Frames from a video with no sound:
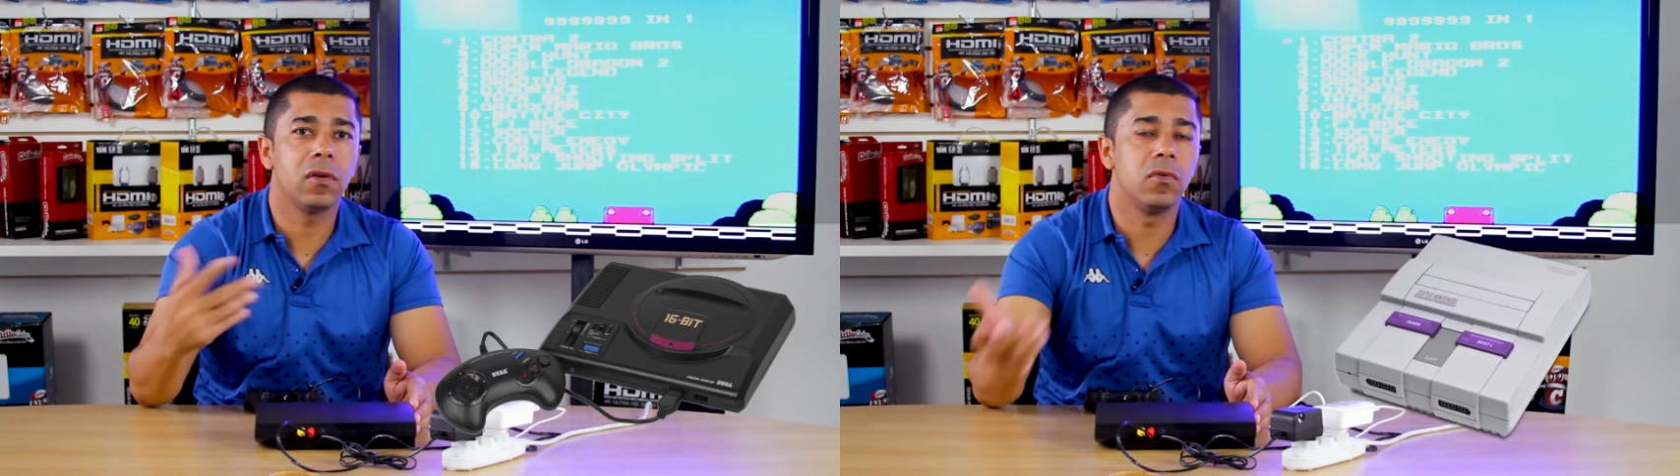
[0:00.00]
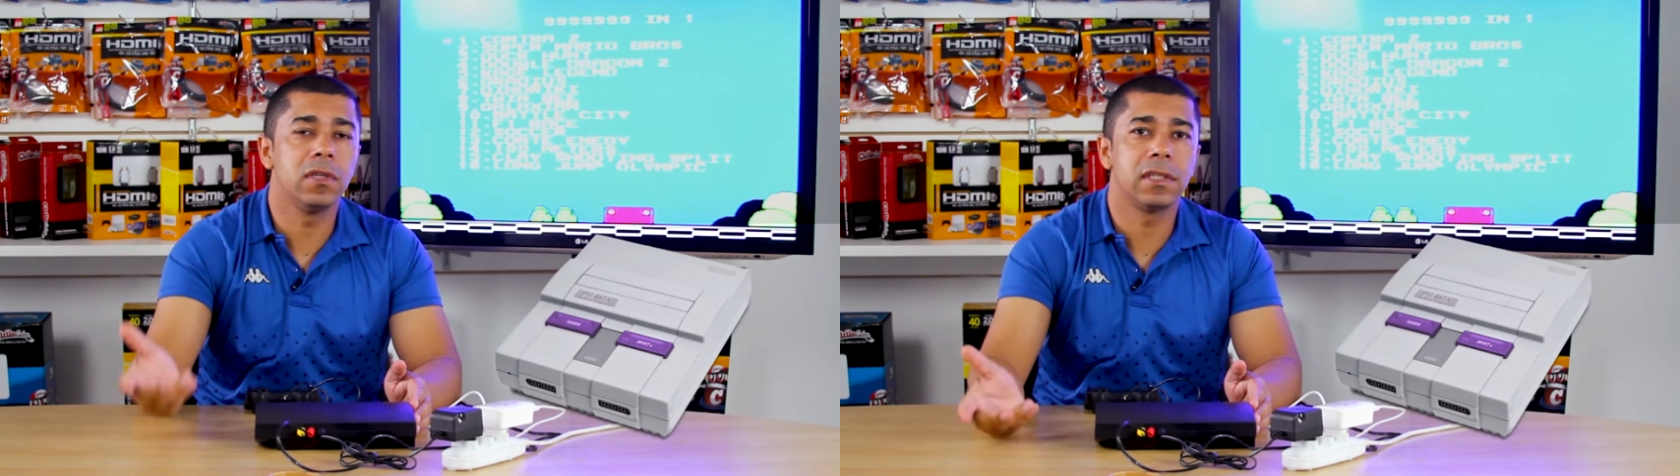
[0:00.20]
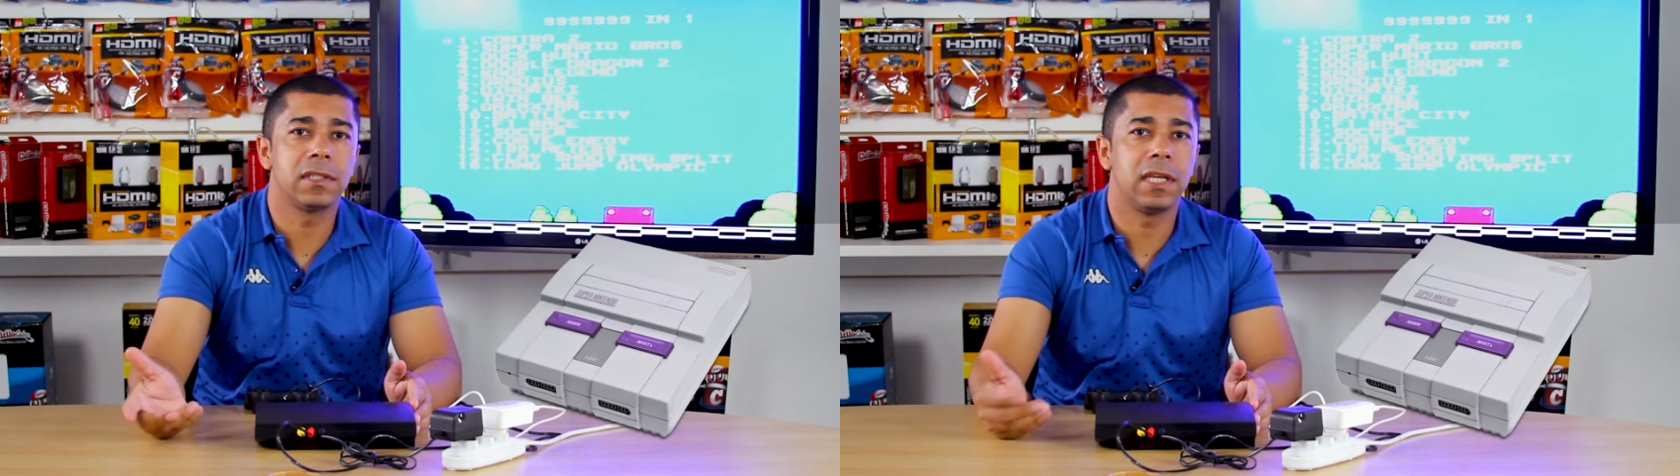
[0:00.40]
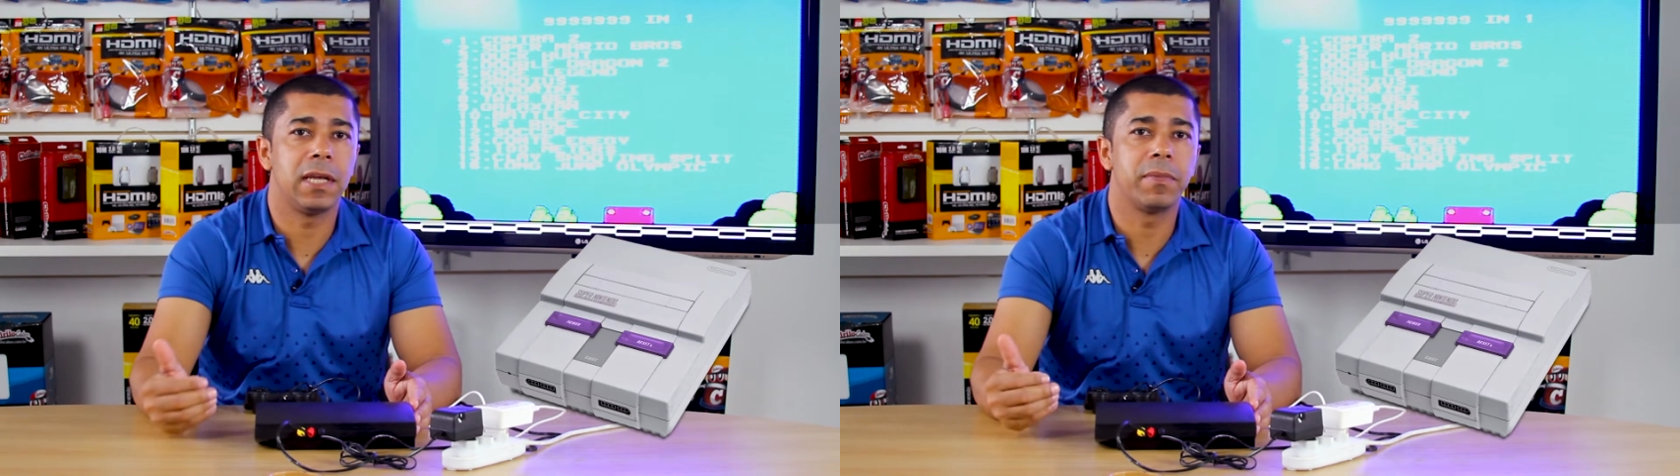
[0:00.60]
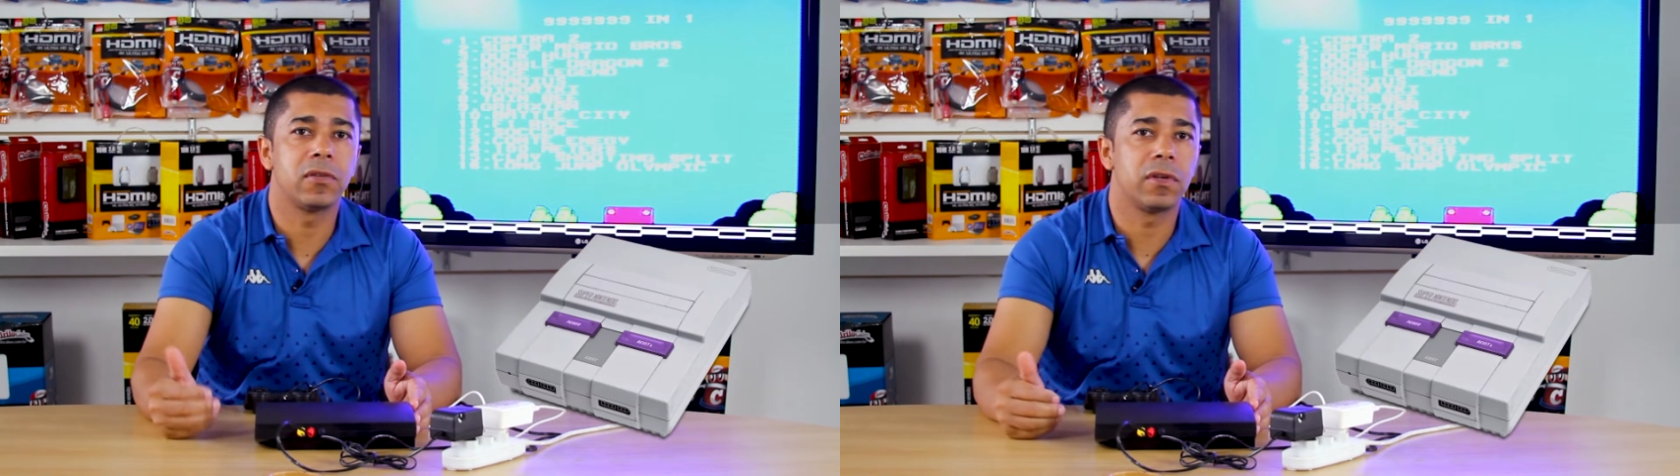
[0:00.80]
coisa que você
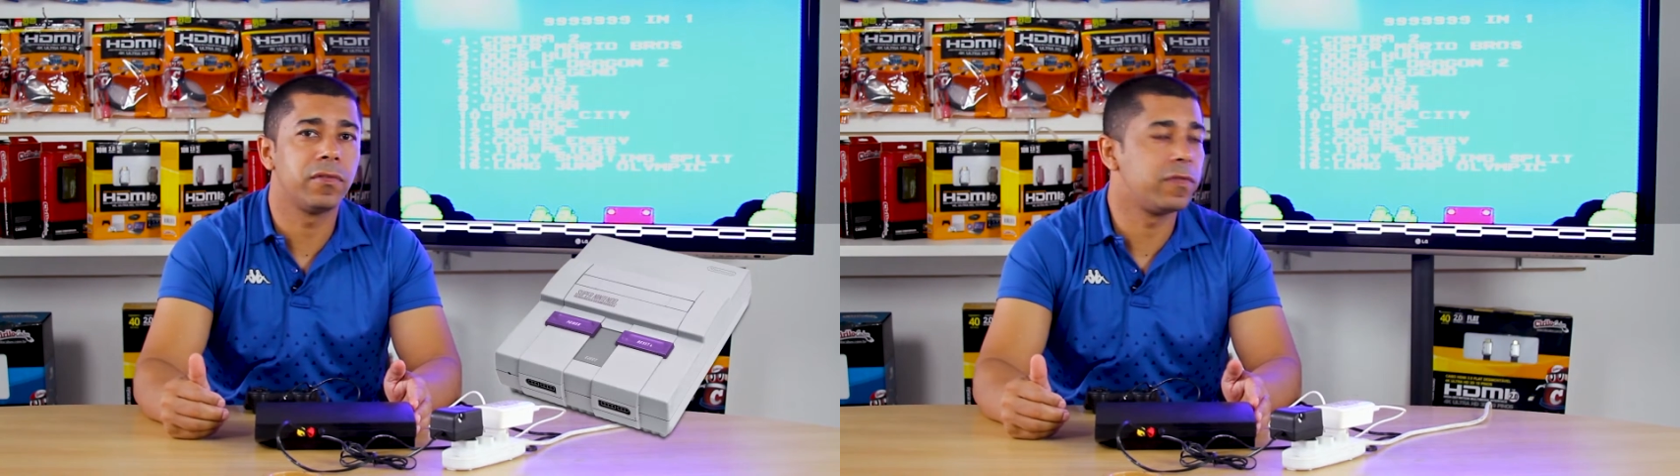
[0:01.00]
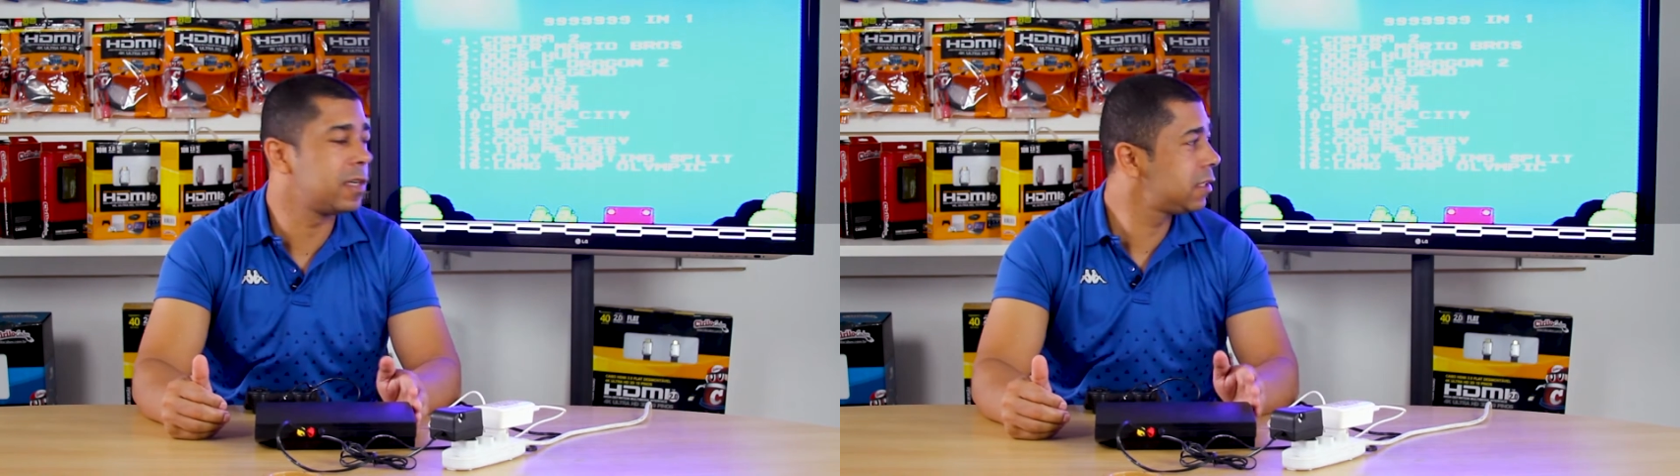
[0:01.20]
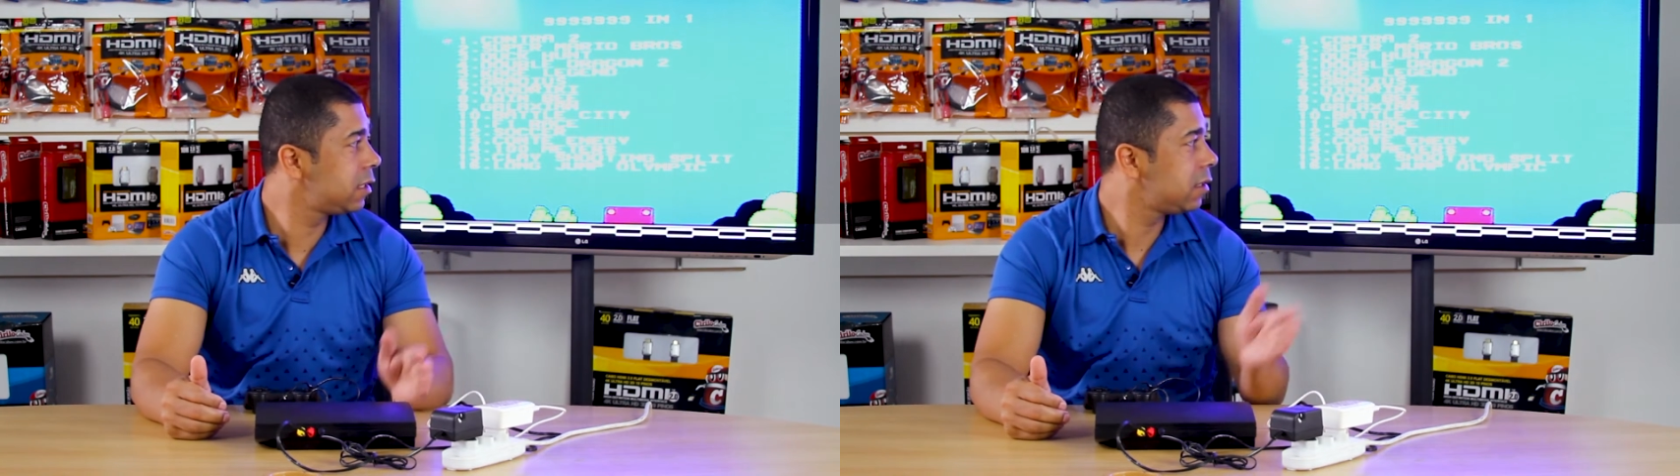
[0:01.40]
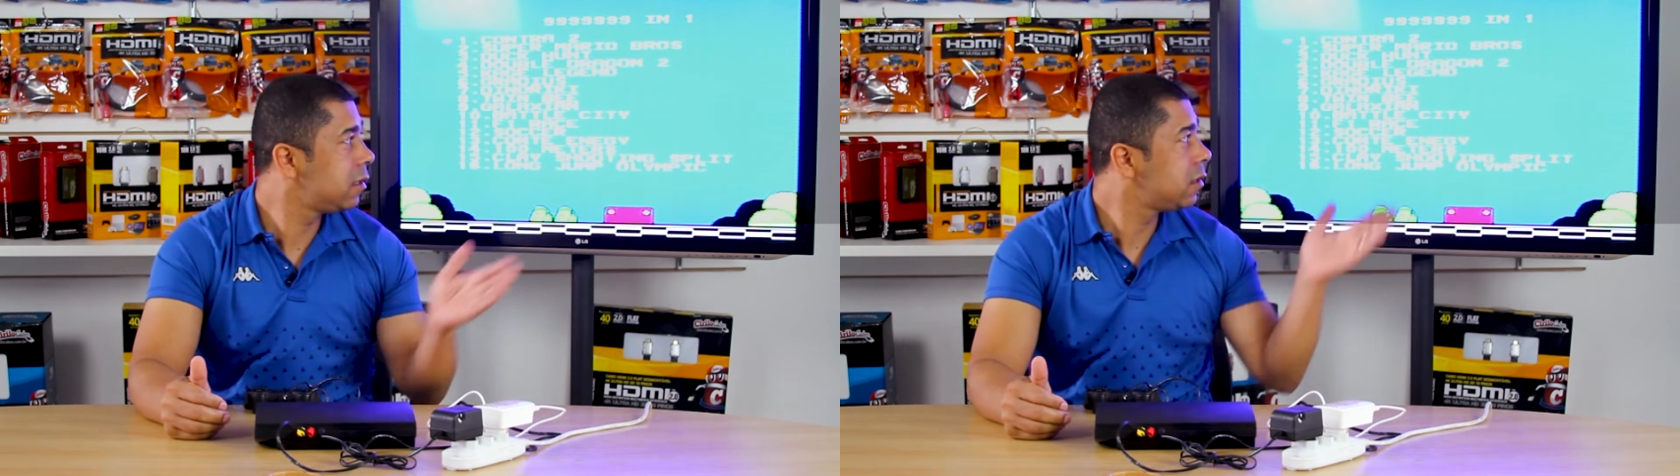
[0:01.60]
lembra da sua infância,